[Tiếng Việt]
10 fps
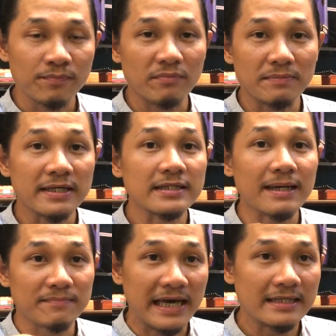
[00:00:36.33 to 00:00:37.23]
mình biết cái
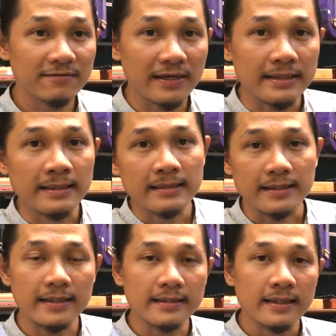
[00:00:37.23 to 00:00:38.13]
tầm giá như vậy
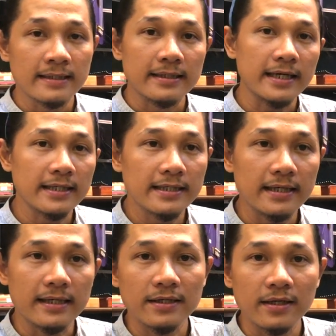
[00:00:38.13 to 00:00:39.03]
thì khi
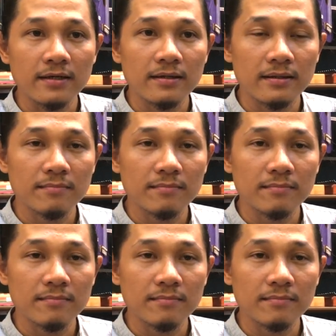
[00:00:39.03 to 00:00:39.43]
nó